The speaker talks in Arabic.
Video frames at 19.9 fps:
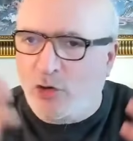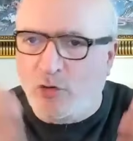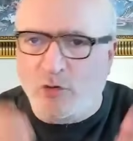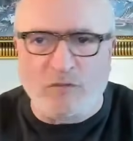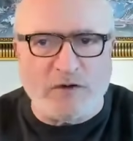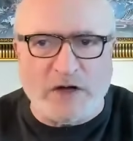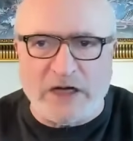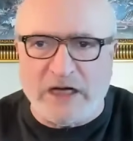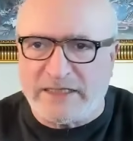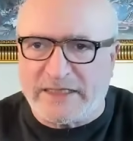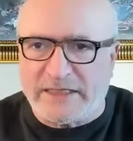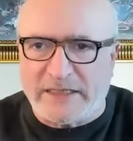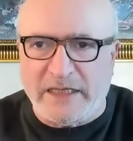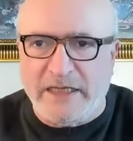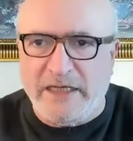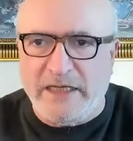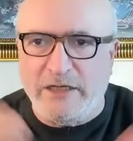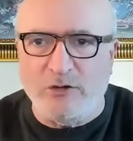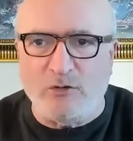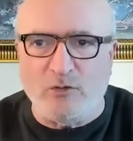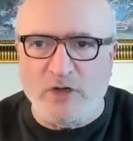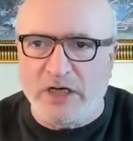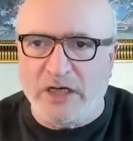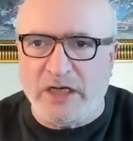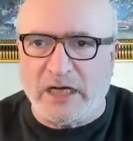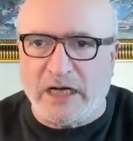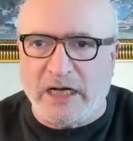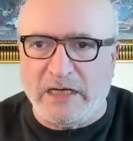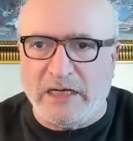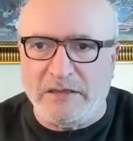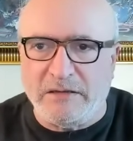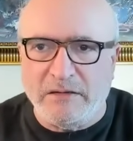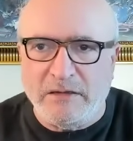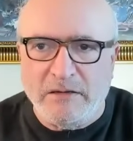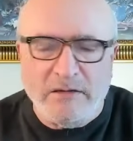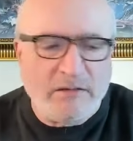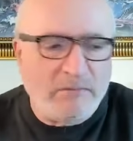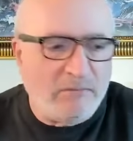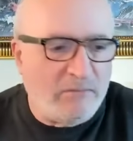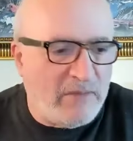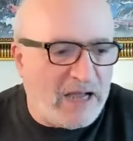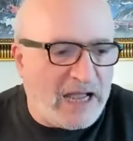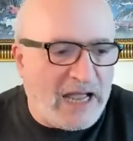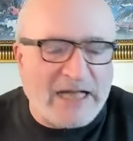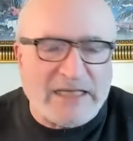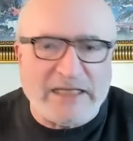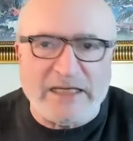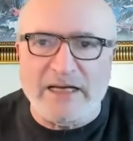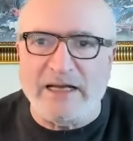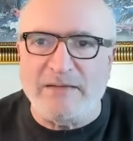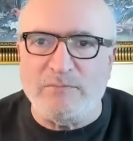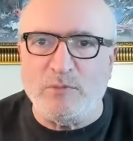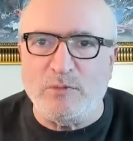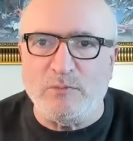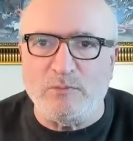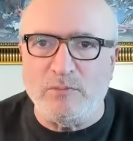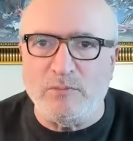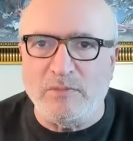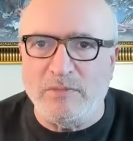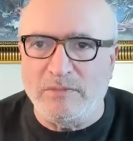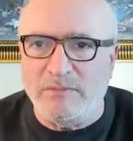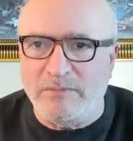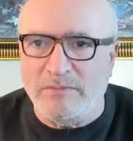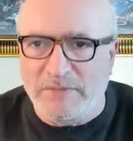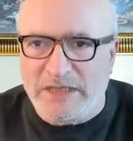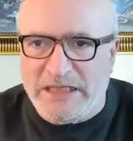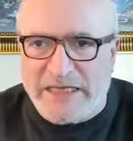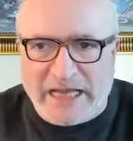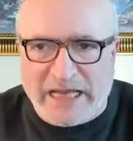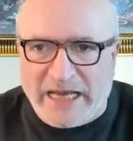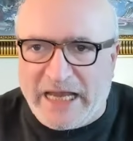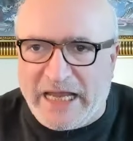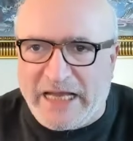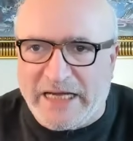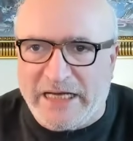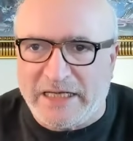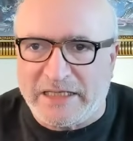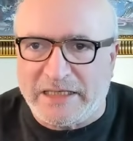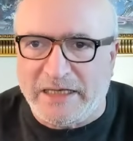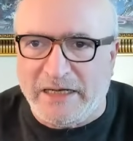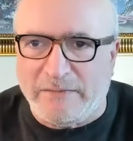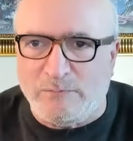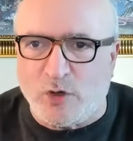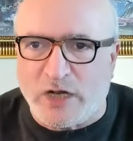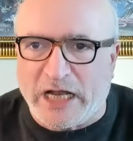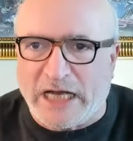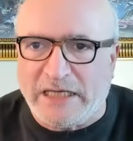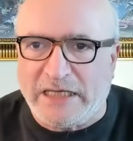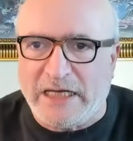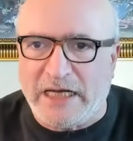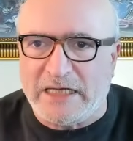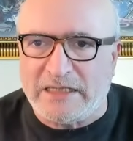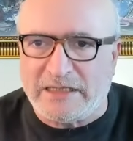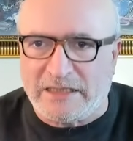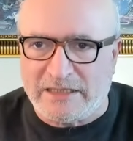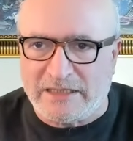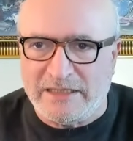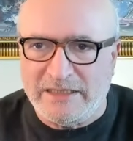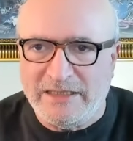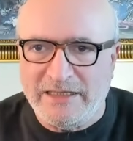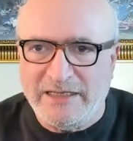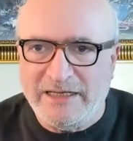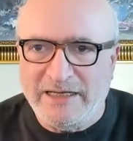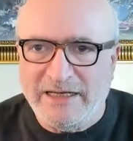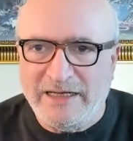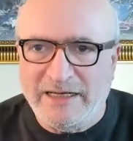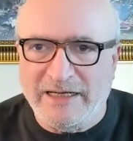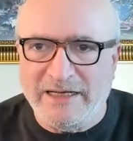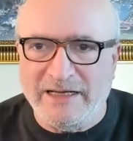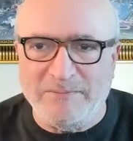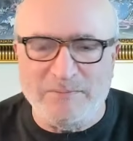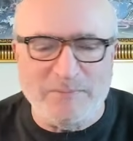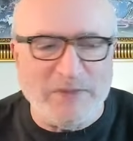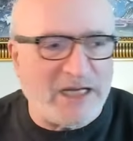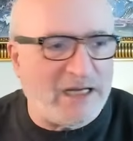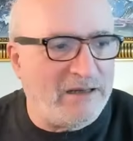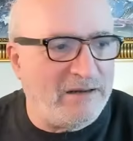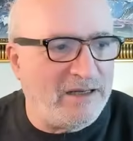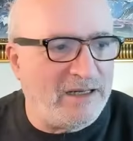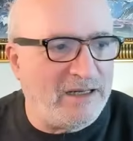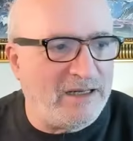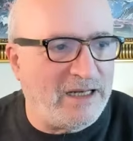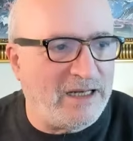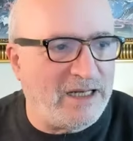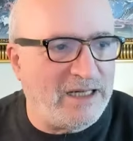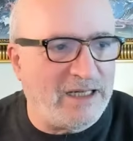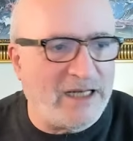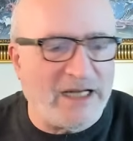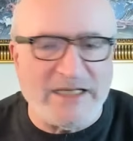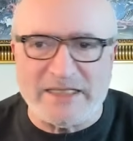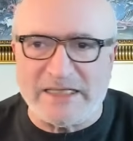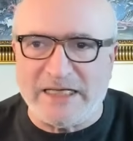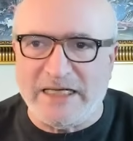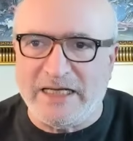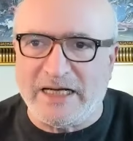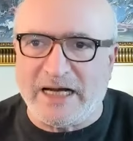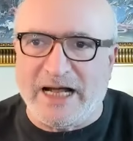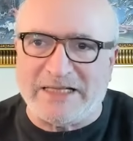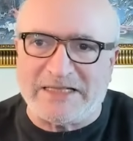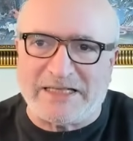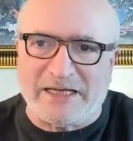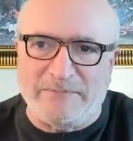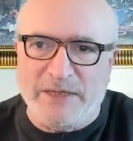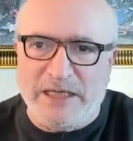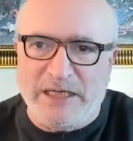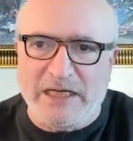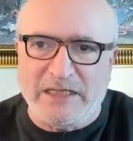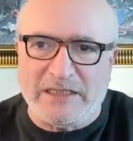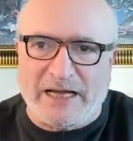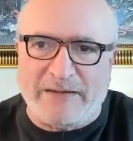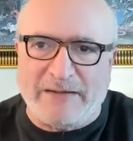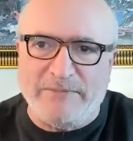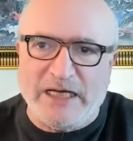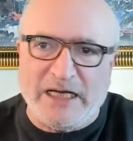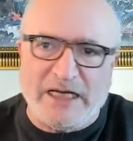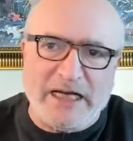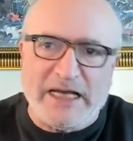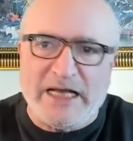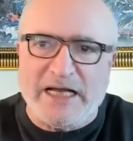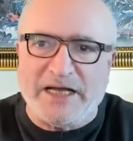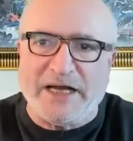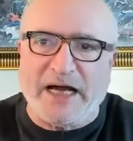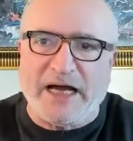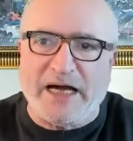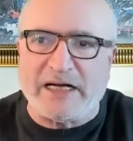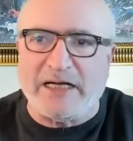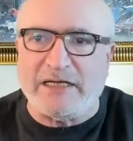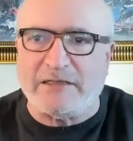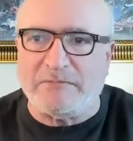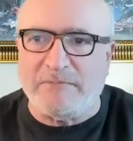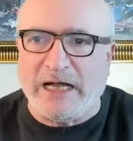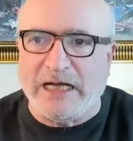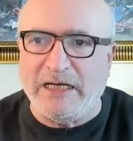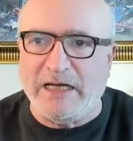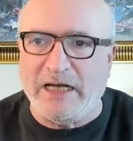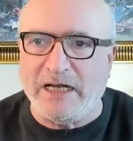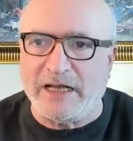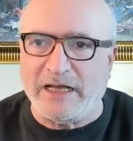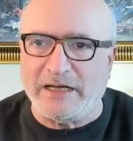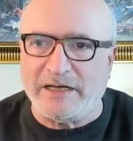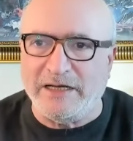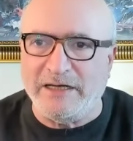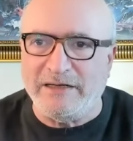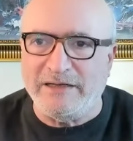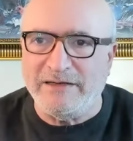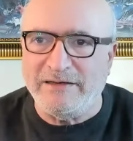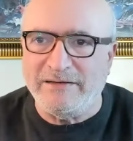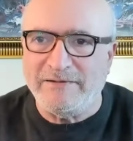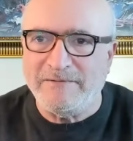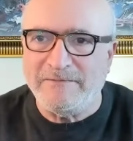وفلسطين وايران ما حدا من كياناتنا مقدس آه، ليصير عصبيه تعمل عليها نعرات مع الاخرين